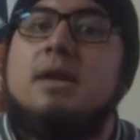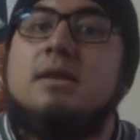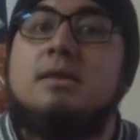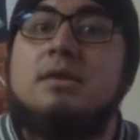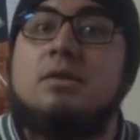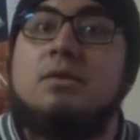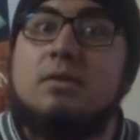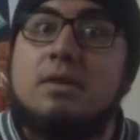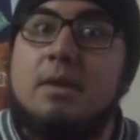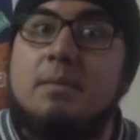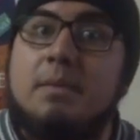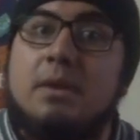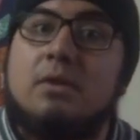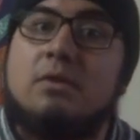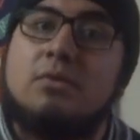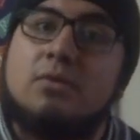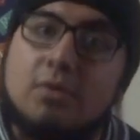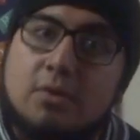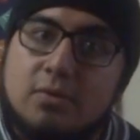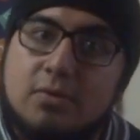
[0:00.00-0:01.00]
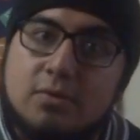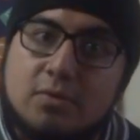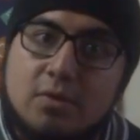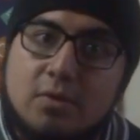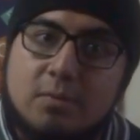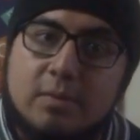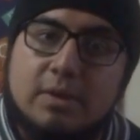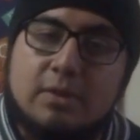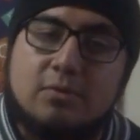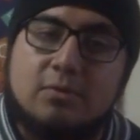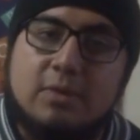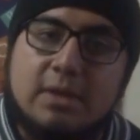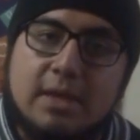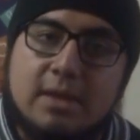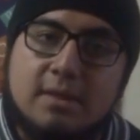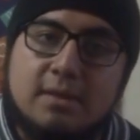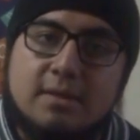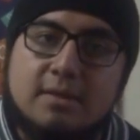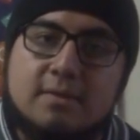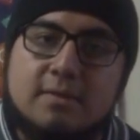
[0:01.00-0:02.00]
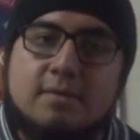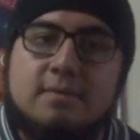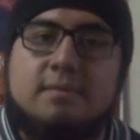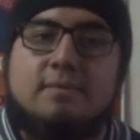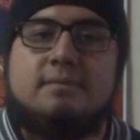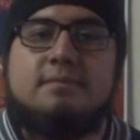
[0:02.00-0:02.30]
sino también nosotros como estudiantes.